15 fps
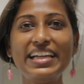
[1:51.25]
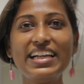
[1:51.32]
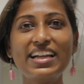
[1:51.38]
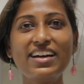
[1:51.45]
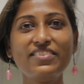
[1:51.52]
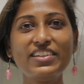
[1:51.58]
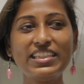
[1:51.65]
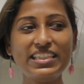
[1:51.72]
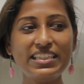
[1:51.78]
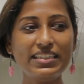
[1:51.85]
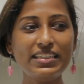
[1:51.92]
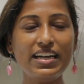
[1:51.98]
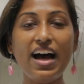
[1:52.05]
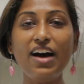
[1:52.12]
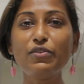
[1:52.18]
இல்லைனா வந்து
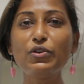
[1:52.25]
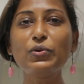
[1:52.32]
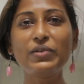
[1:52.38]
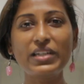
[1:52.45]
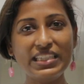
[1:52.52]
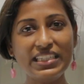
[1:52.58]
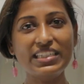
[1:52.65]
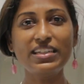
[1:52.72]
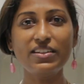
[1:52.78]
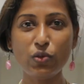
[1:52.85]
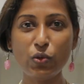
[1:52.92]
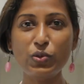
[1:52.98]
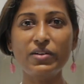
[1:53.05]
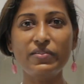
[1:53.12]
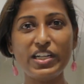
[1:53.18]
அவளும் வந்து
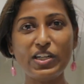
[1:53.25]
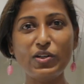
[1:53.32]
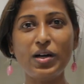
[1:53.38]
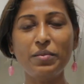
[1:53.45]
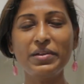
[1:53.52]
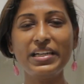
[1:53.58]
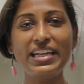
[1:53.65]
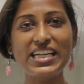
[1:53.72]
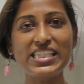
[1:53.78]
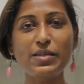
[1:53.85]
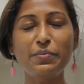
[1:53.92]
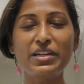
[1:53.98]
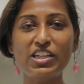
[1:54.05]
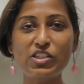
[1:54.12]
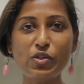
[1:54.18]
கூட வரணும் அப்படின்னு
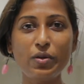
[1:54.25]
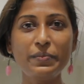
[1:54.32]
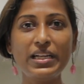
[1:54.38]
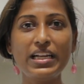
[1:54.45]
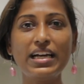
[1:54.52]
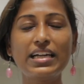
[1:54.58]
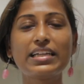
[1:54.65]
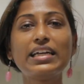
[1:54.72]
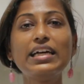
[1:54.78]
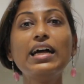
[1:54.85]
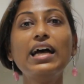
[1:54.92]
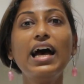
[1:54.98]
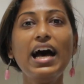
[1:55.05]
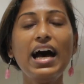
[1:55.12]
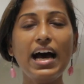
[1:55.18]
ஆசைப்படுறேன் ஸோ இப்படிலாம் இருக்குது